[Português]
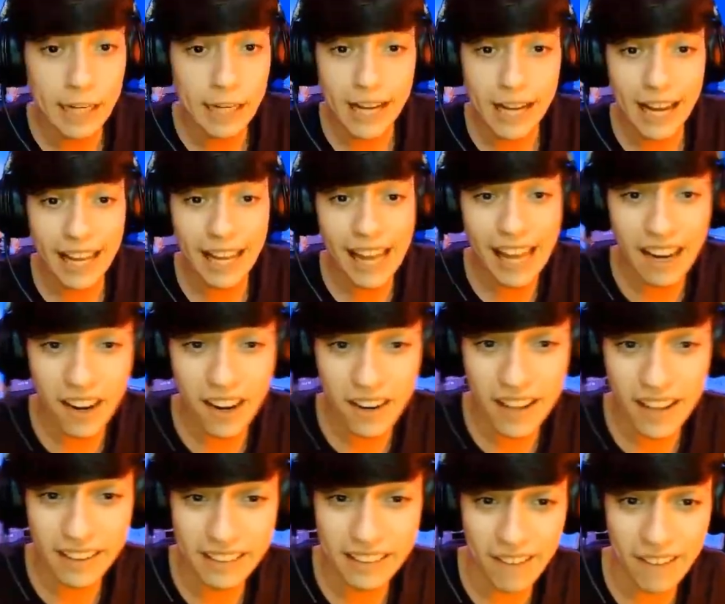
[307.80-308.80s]
E, galera,
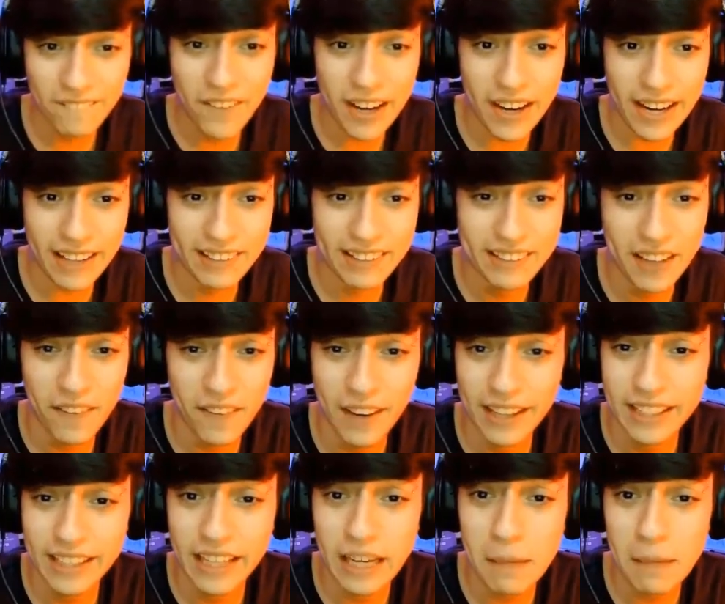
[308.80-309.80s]
olha o que apareceu
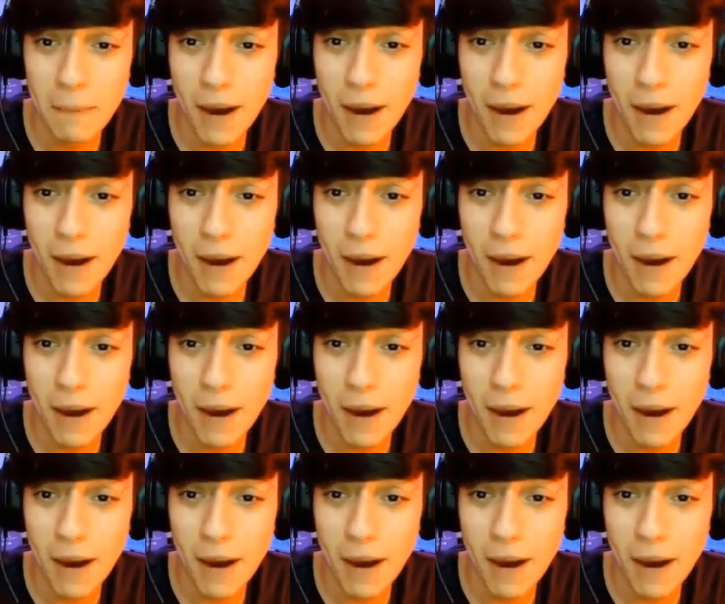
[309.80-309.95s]
aqui,